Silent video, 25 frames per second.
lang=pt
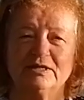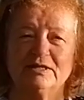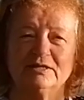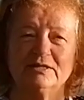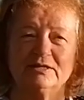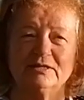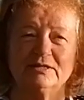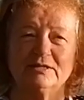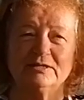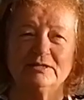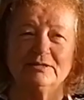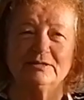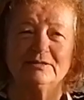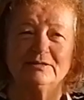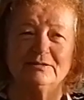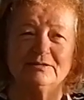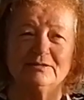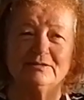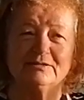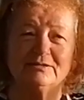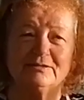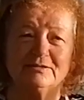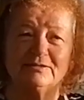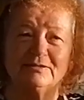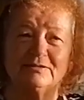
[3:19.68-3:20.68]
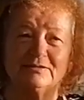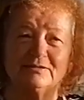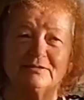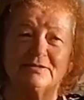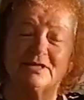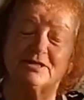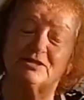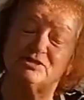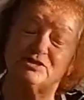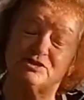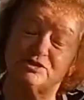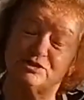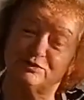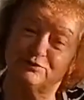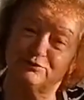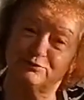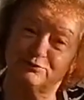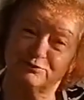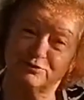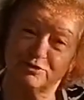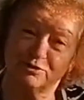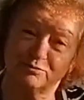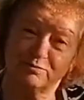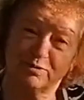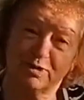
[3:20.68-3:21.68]
Eh, tem sido
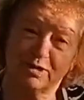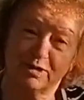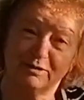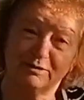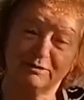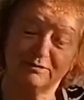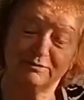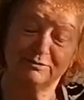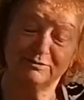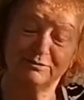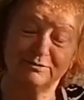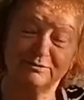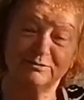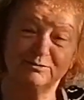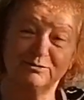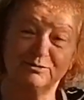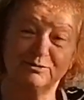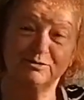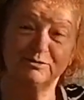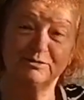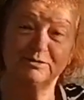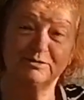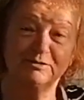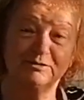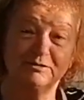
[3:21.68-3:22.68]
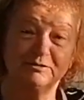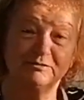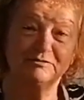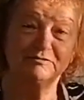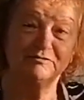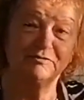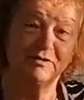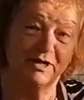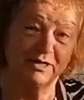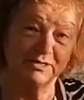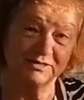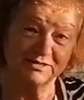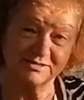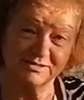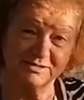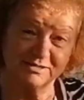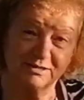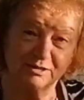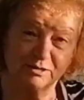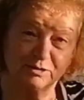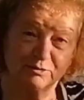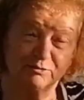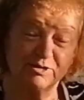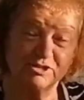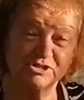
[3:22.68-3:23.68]
um trabalho eh,
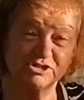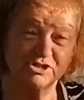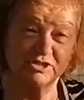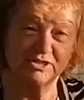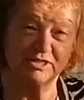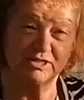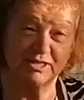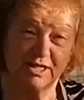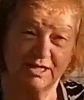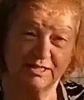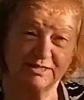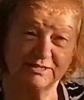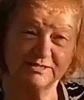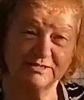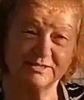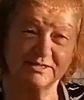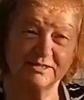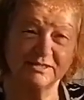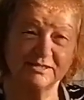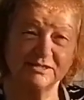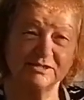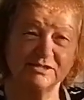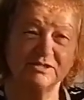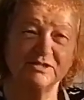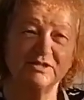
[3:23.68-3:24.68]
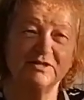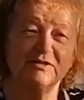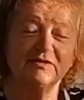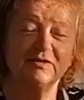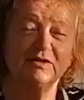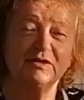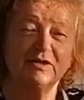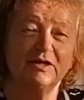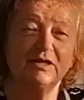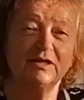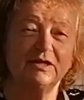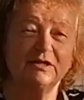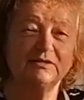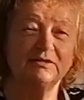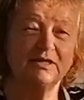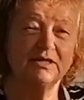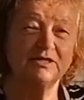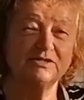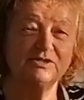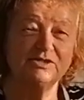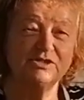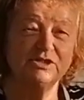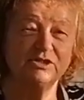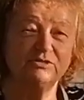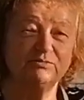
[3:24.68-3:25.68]
fácil com as crianças,
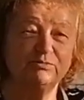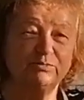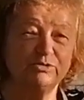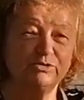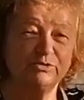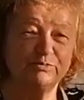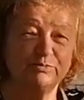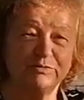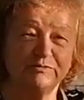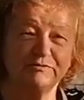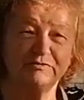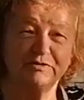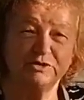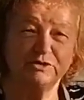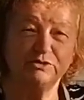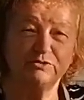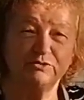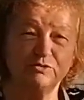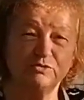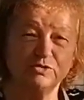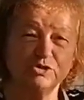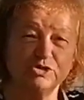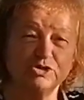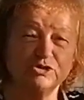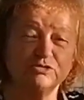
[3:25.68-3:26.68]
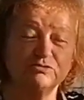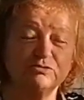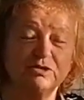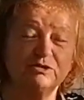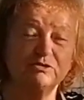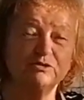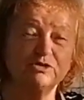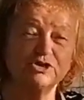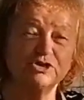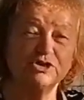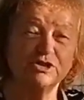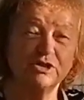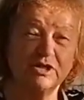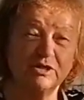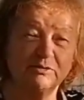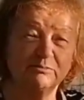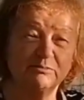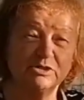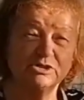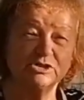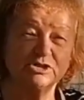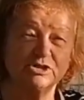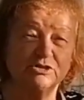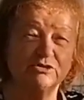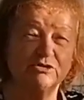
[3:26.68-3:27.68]
tem sido muito proveitoso. Os
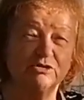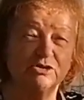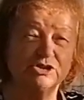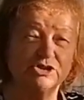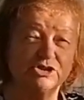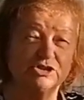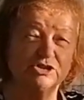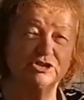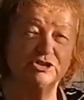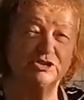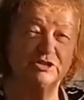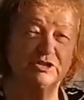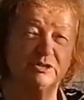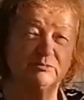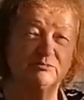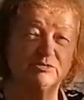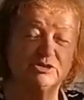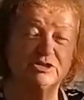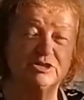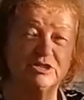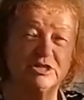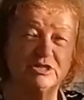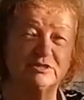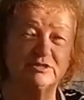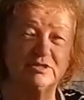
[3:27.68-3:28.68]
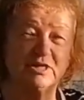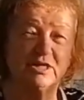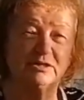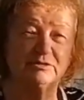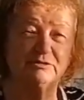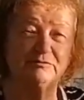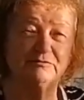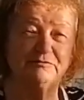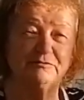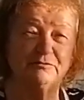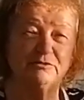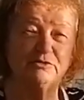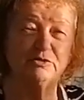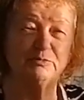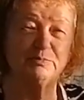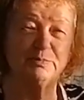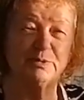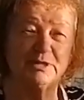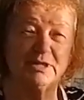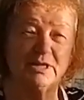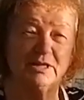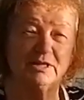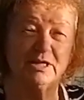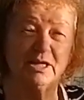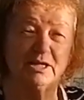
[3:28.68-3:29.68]
temas que nós temos tratado foram
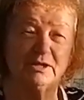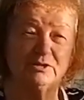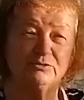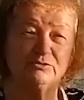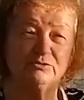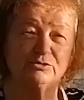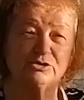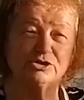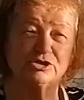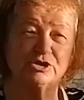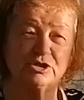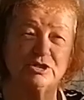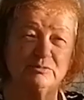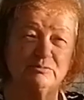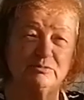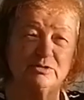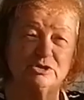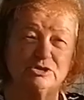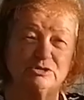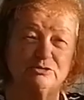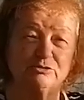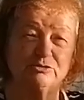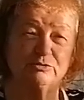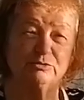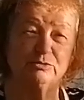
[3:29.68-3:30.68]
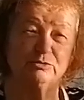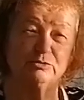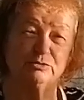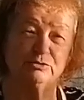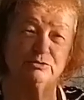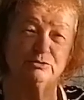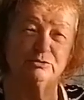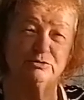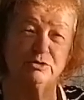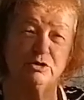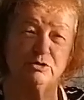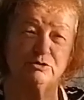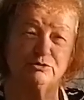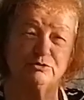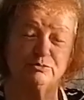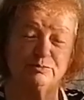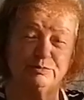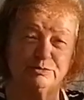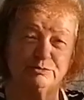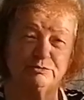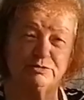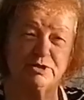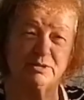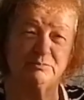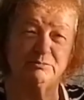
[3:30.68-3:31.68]
para além dos temas do, do, do
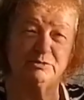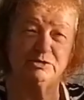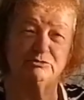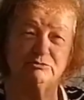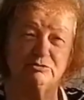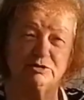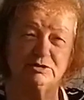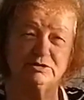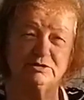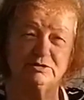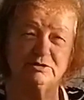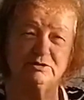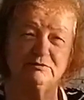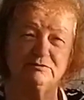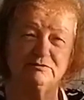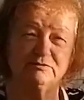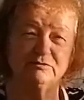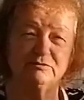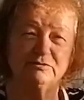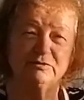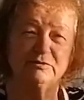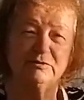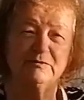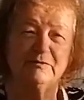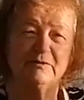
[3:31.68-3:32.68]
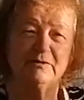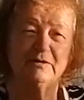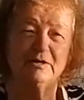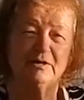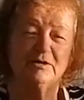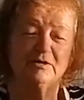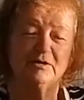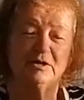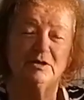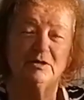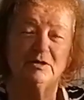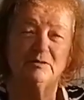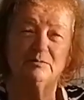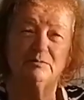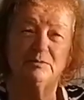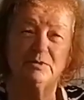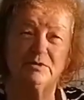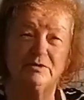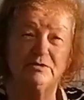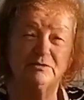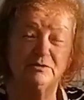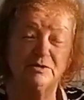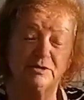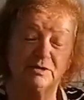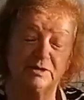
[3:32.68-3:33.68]
programa educativo,
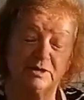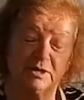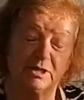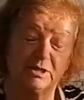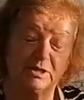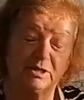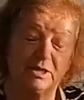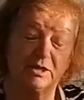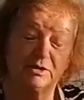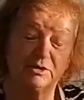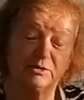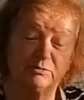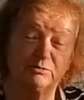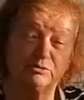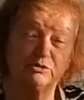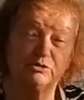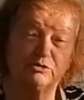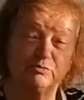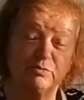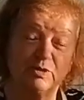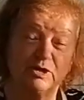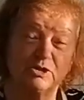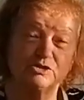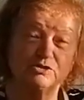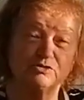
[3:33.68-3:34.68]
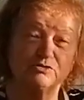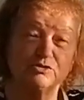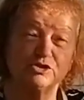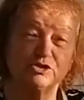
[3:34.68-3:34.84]
eh, largaram muito mais